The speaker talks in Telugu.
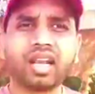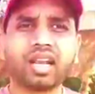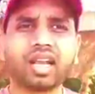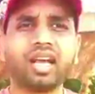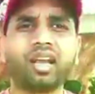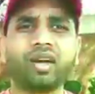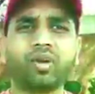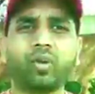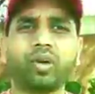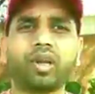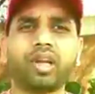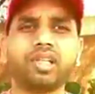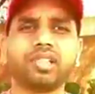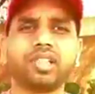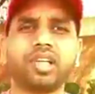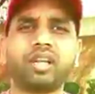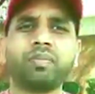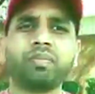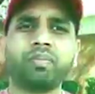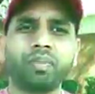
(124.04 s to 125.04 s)
రకాల కుట్రలు
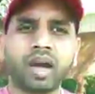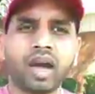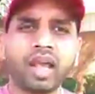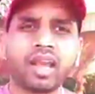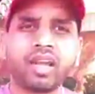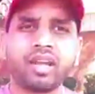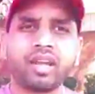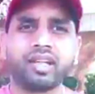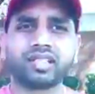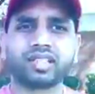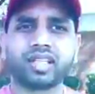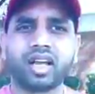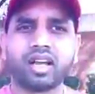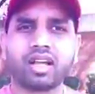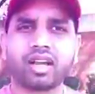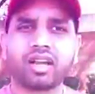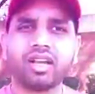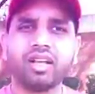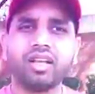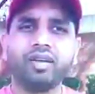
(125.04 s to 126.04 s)
చేయడం మానేయండి
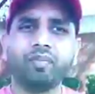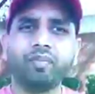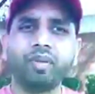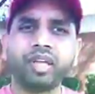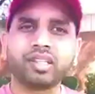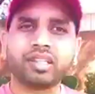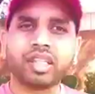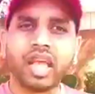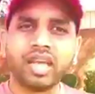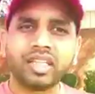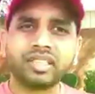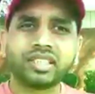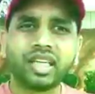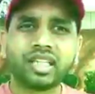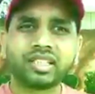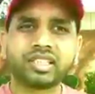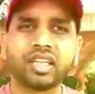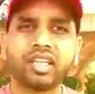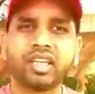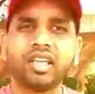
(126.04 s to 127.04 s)
సార్ మీకు
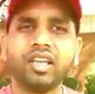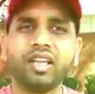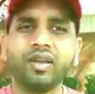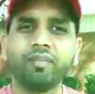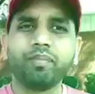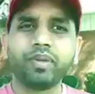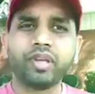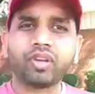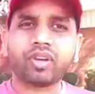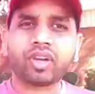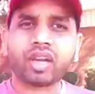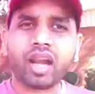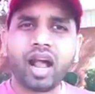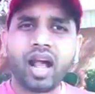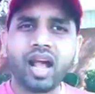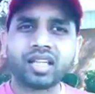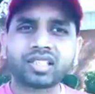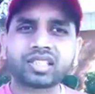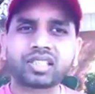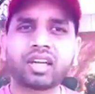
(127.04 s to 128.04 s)
దయచేసి మీరు
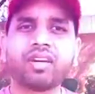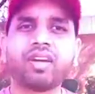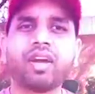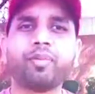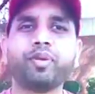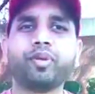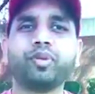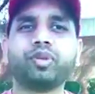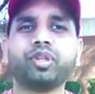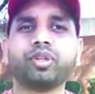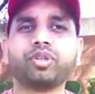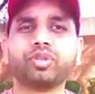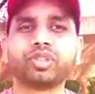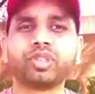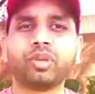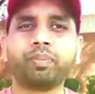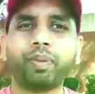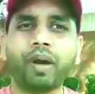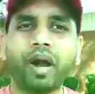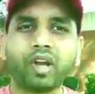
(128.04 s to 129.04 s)
రాష్ట్ర అభివృద్ధి
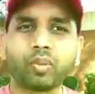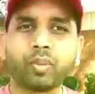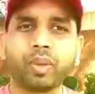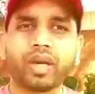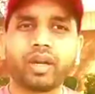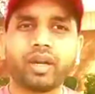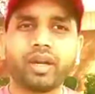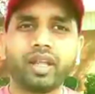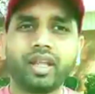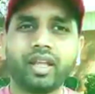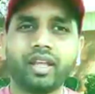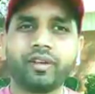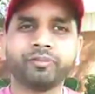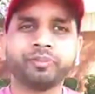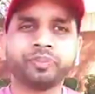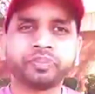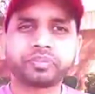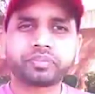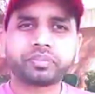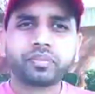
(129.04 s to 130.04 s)
కోసం పాటుపడండి
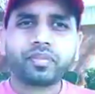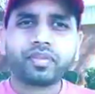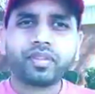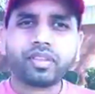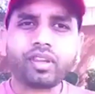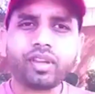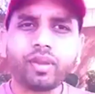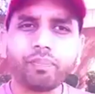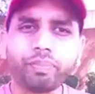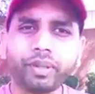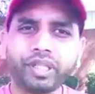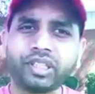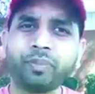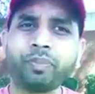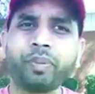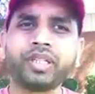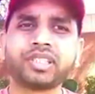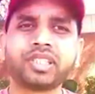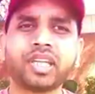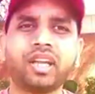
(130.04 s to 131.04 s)

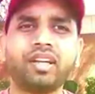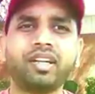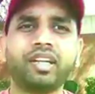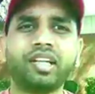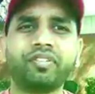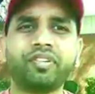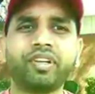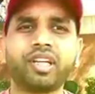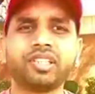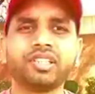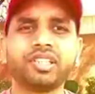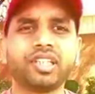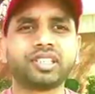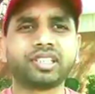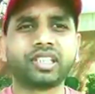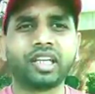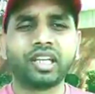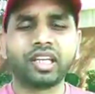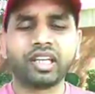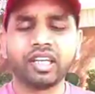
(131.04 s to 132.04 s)
ప్రతిపక్షాలను నిర్వీర్యం
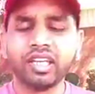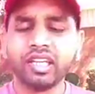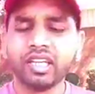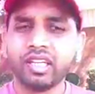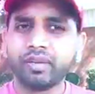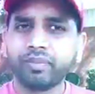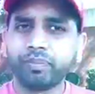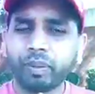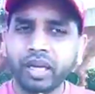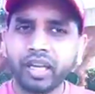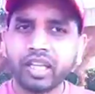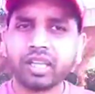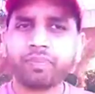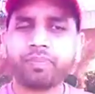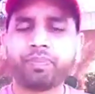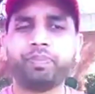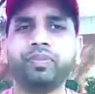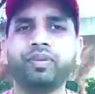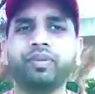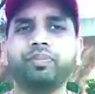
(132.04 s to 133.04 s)
చేసి పనికి
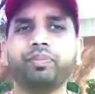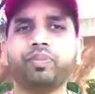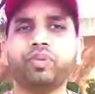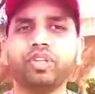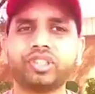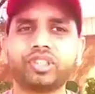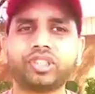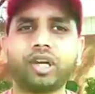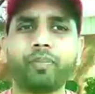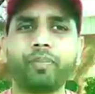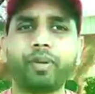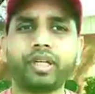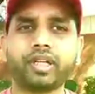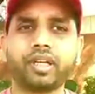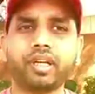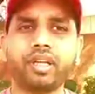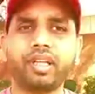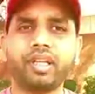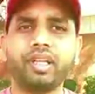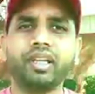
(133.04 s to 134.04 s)
పులి స్టాప్
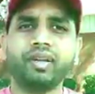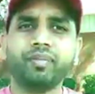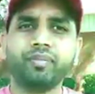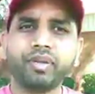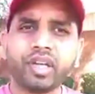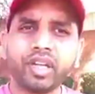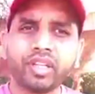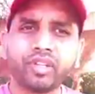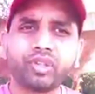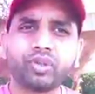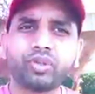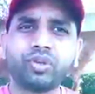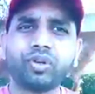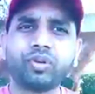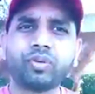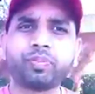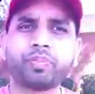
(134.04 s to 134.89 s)
పెట్టండి మీరు ఎందుకు